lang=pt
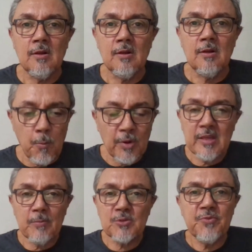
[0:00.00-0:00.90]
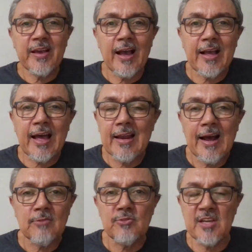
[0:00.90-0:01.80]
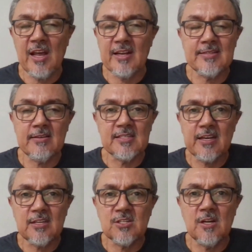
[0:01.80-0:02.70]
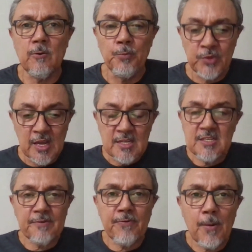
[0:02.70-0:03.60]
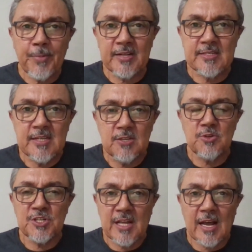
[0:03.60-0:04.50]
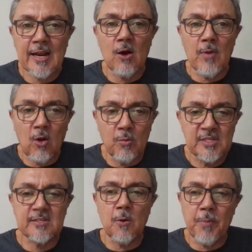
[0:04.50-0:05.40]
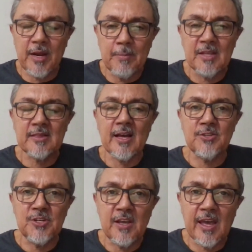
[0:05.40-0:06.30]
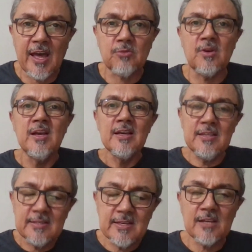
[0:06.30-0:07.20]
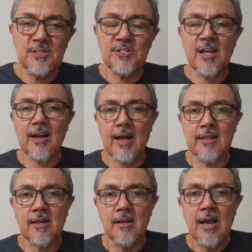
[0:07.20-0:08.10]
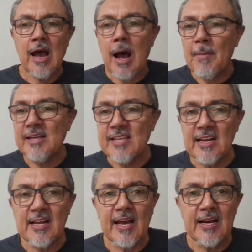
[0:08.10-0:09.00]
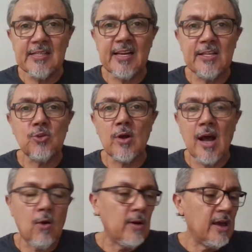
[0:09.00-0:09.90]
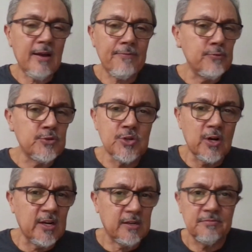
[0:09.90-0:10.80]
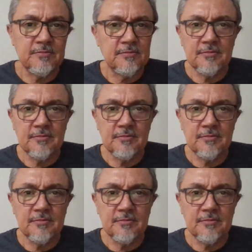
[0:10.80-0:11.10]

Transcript: Não podemos ficar calados em relação a essa questão. Se for preciso instalar uma comissão parlamentar de inquérito, que seja instalada. Ah, mas ela é ano eleitoral. Ela funciona.